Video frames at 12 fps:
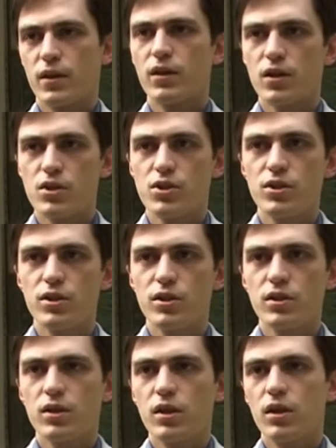
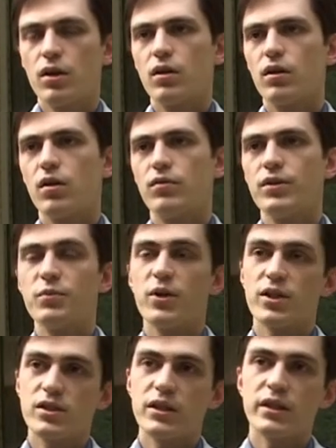граждане а,
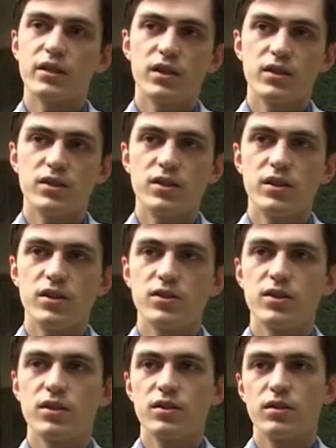внимательно относились
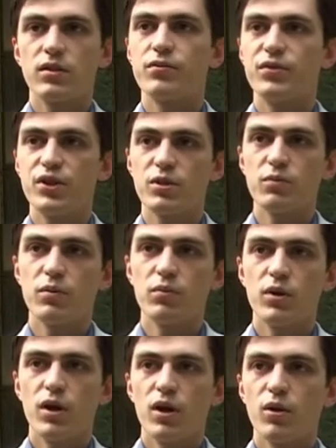к фирмам,
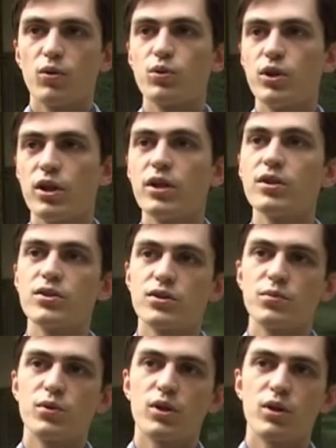куда они
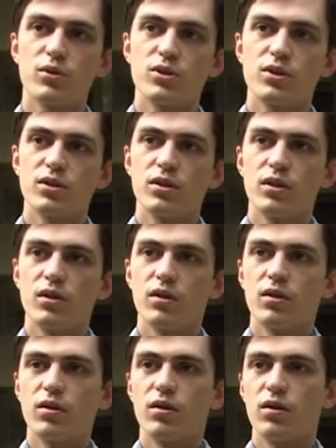собираются
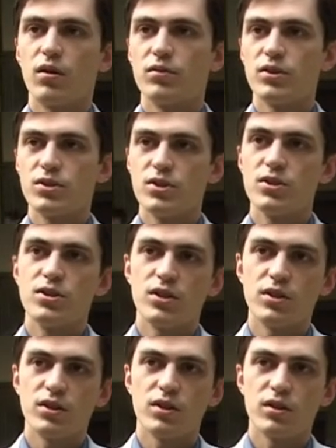а, внести
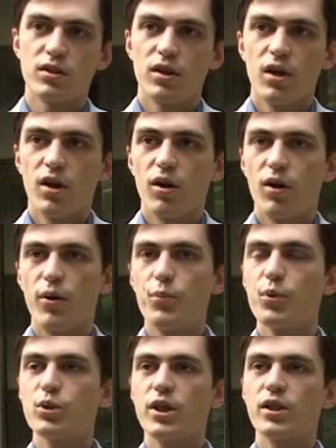деньги,
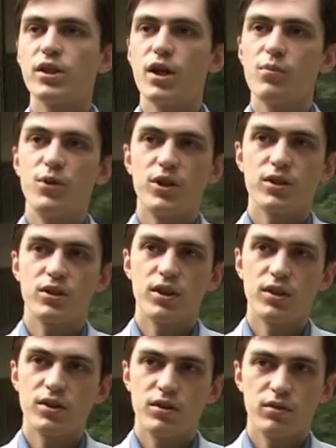под какие объекты
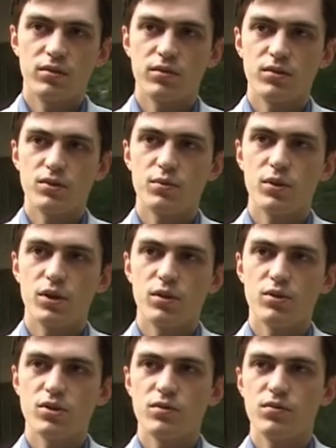они
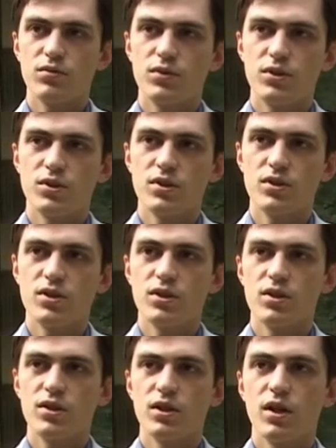собираются внести
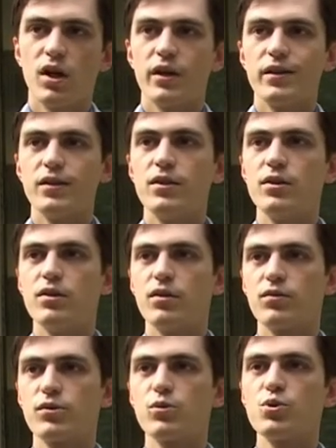деньги. И
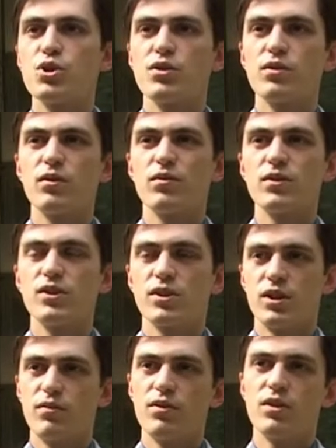в случае
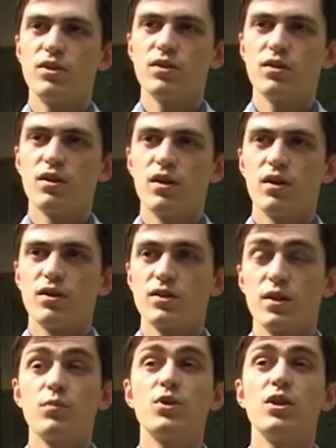возникновения
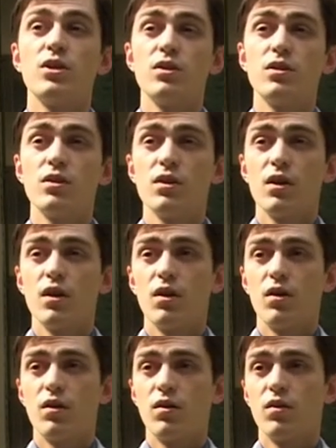сомнений –
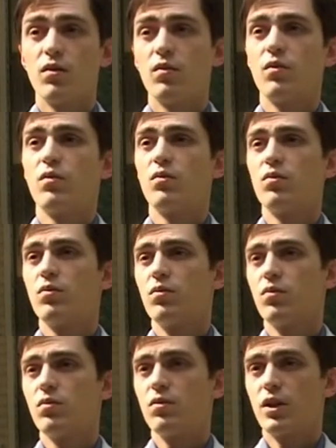
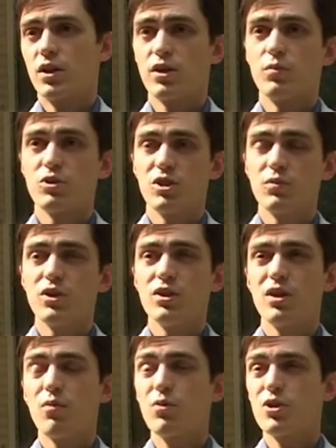а, каких-либо
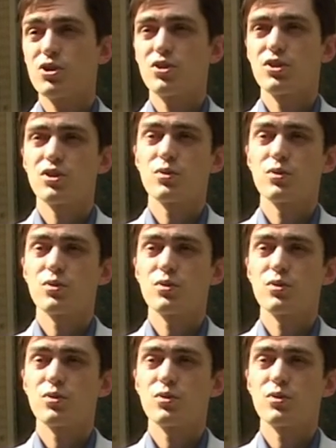сомнений, обращаться